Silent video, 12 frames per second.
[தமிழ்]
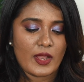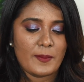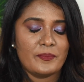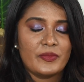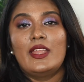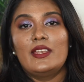ஒன்
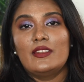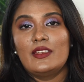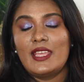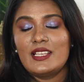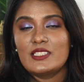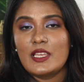அண்ட்
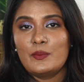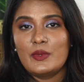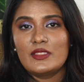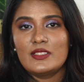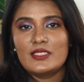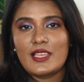நெக்ஸ்ட் ஐ
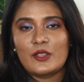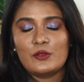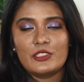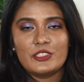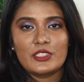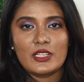பிக் திஸ்
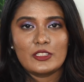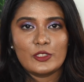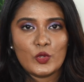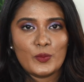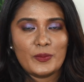ஆக்வலாஜிக்கா க்ளோ